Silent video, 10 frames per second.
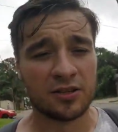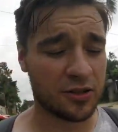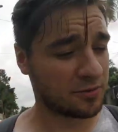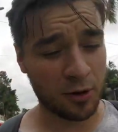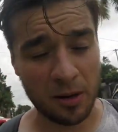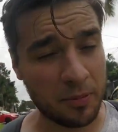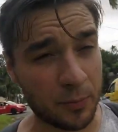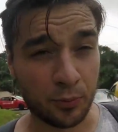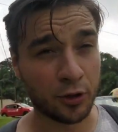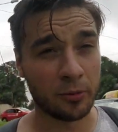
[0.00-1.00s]
je ne me rappelle
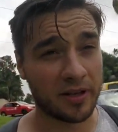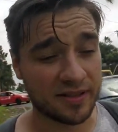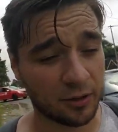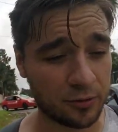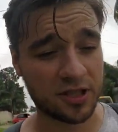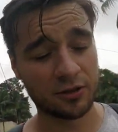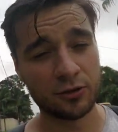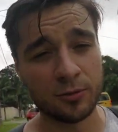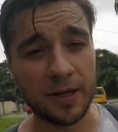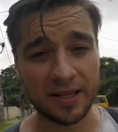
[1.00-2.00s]
plus combien ça coûte chez
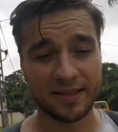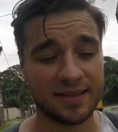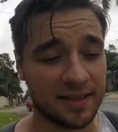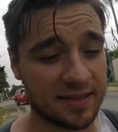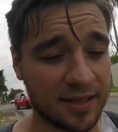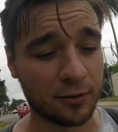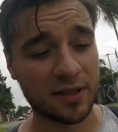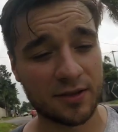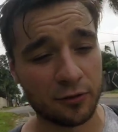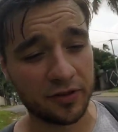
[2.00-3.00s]
nous, ben, ici c'est dans
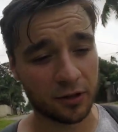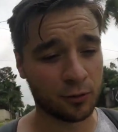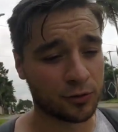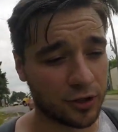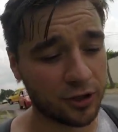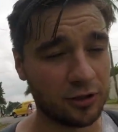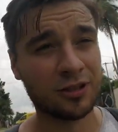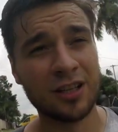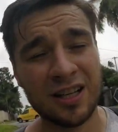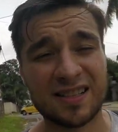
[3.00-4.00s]
les environs de
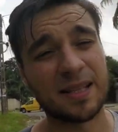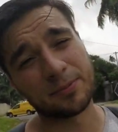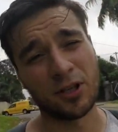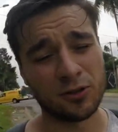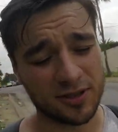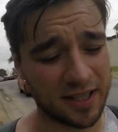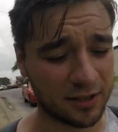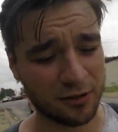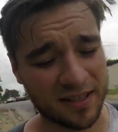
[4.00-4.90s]
70-80